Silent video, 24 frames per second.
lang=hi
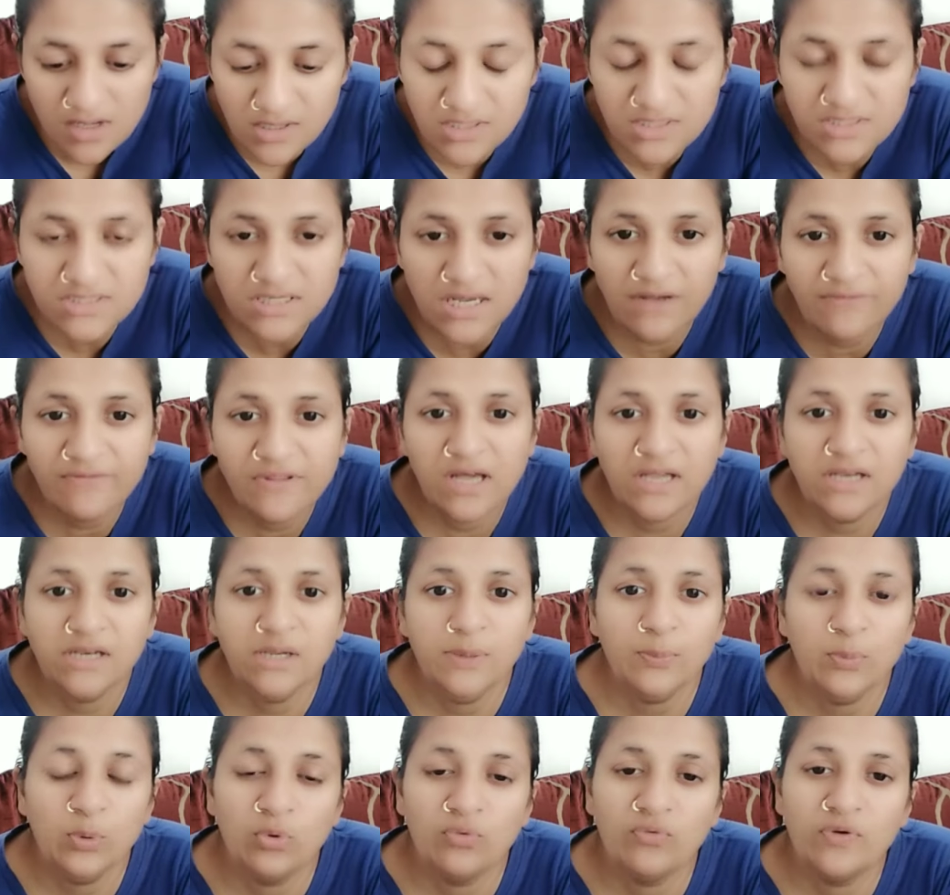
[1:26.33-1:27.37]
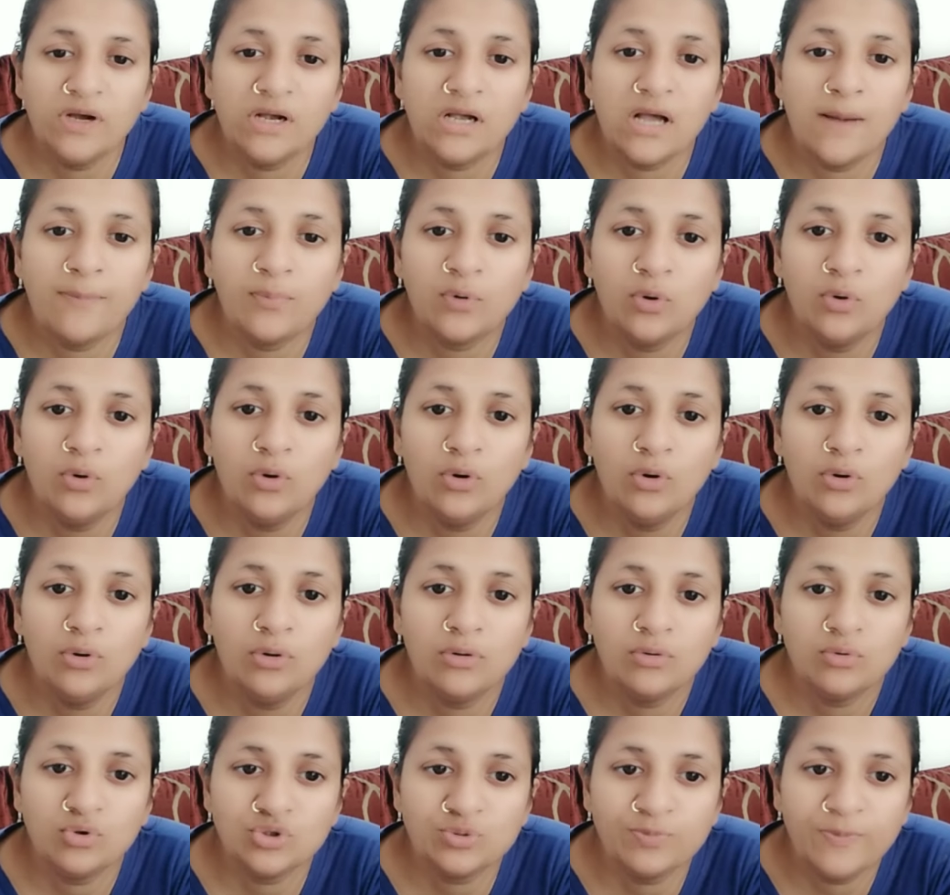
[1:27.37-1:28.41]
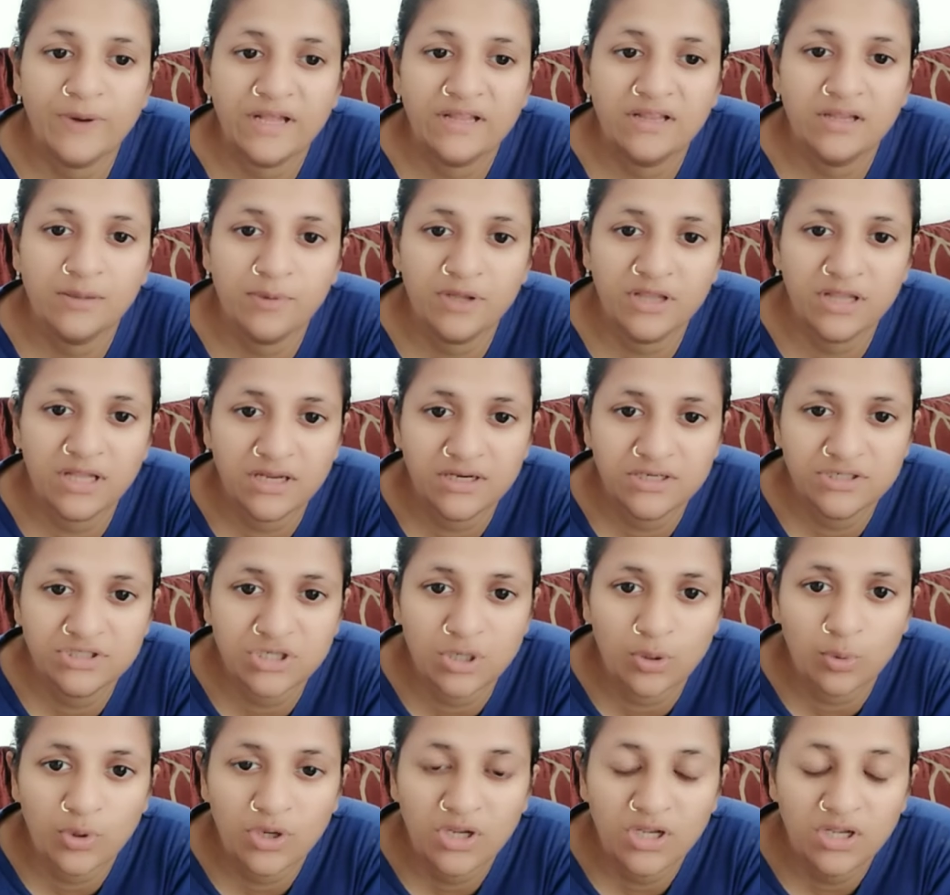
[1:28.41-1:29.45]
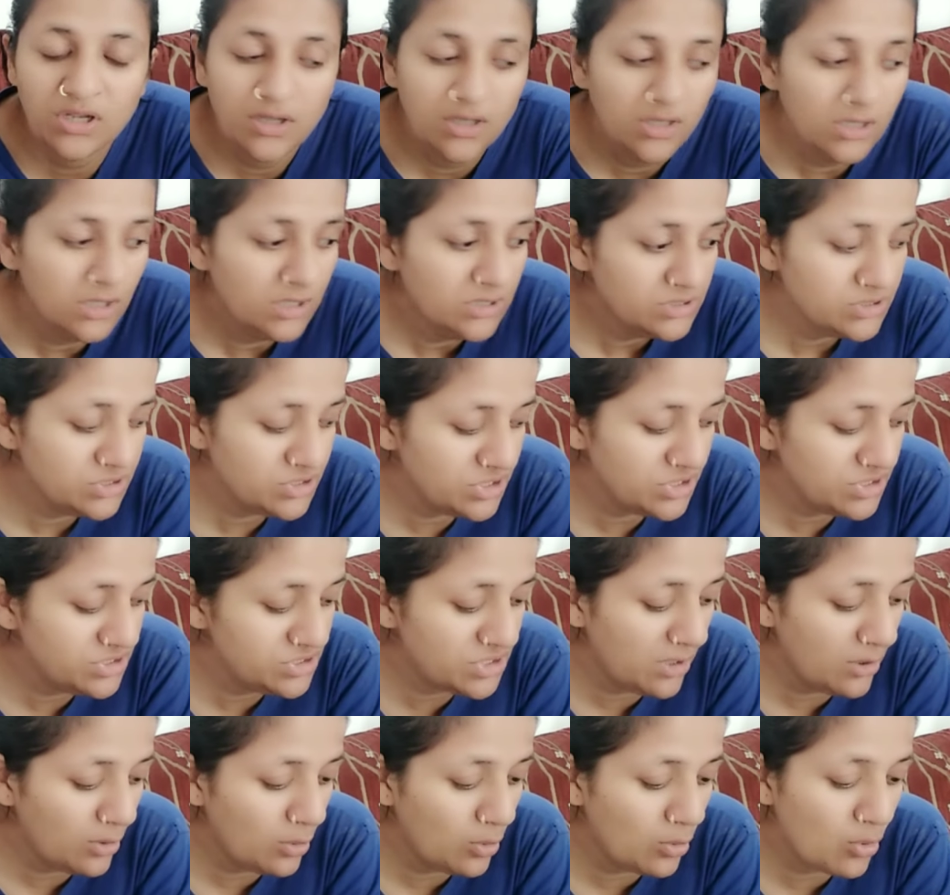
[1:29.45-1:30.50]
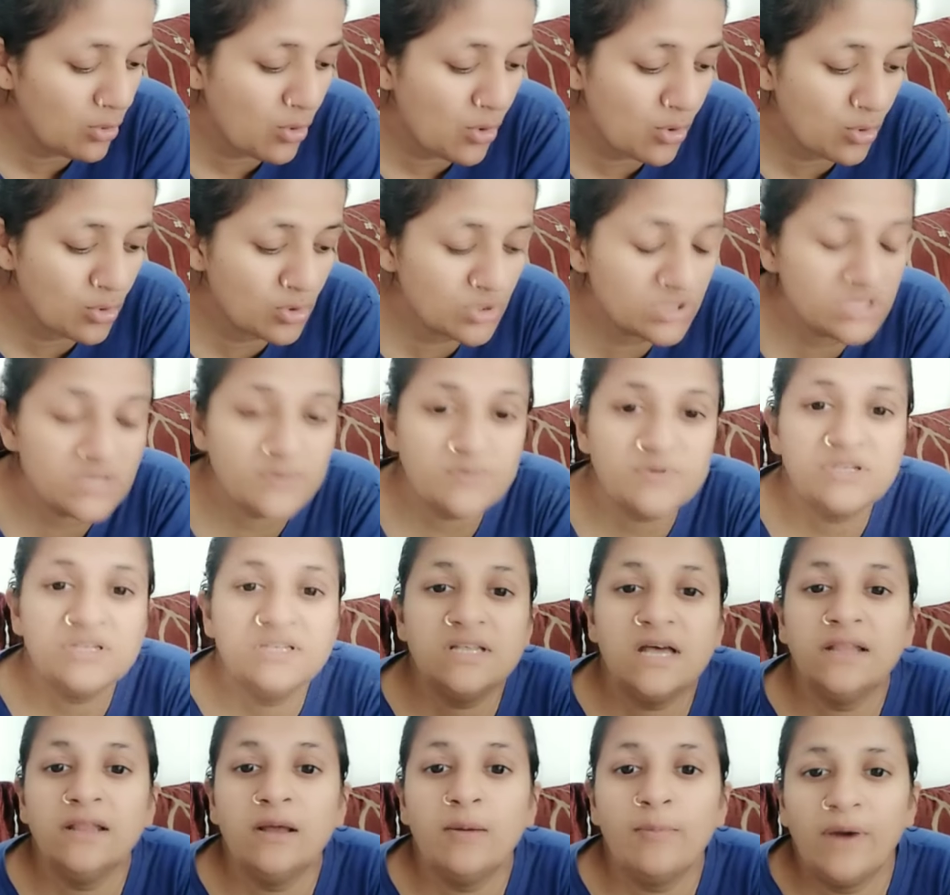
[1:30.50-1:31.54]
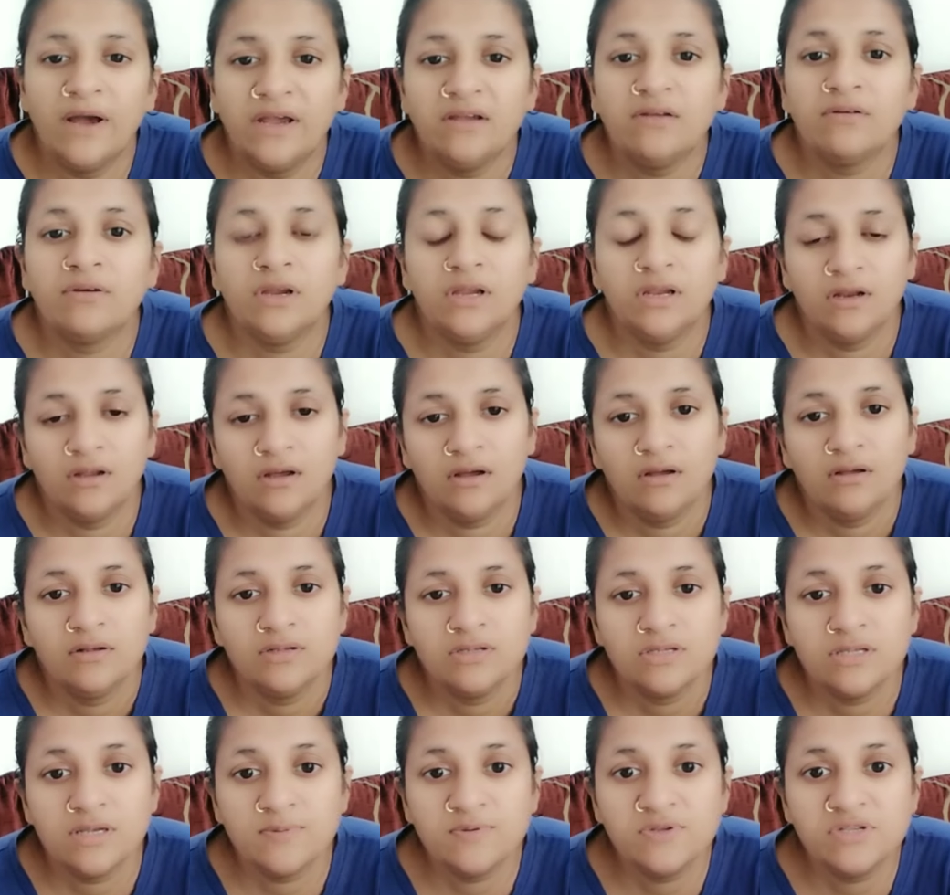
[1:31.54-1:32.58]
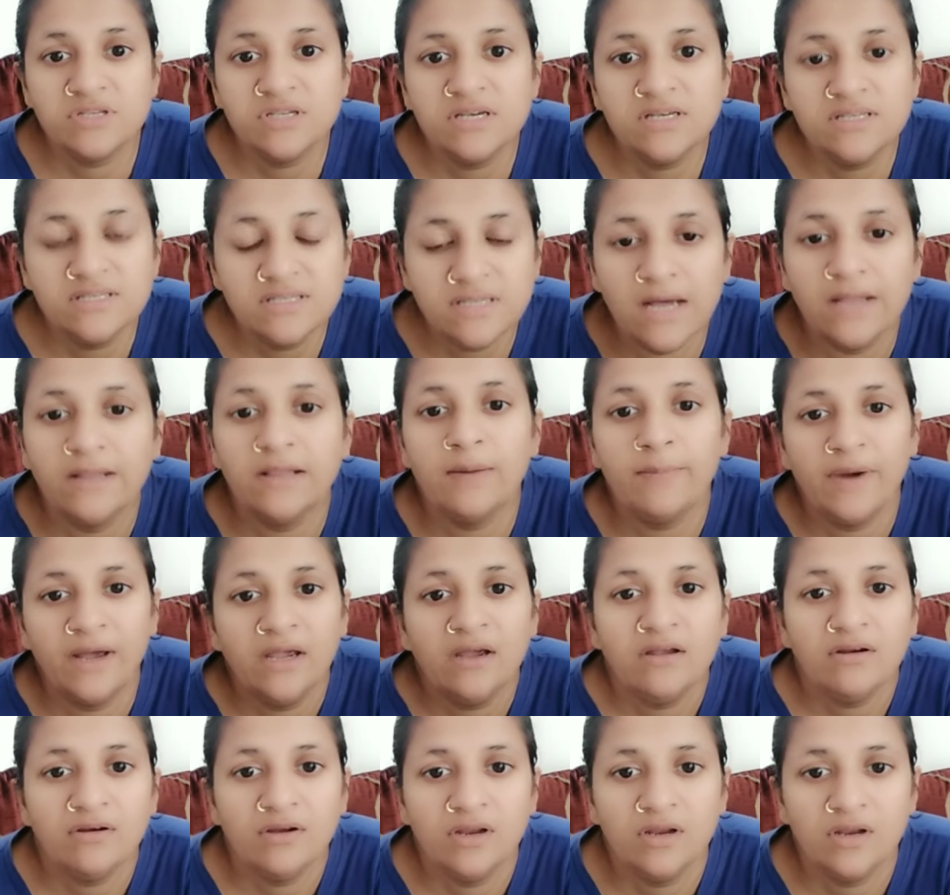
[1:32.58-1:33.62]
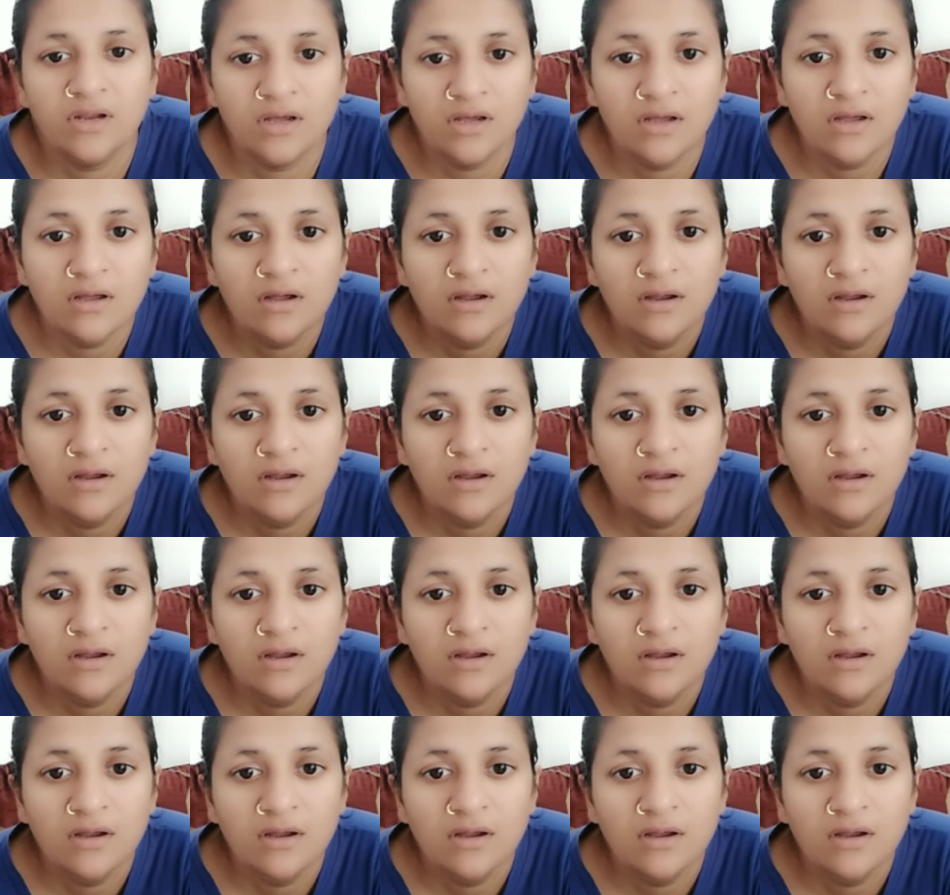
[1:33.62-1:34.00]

सावधानी पूर्वक आपको कुछ बातें बताना चाहूँगी जिन जिन लोगों को सबसे ज़्यादा माइग्रेन है सबसे ज़्यादा माइग्रेन है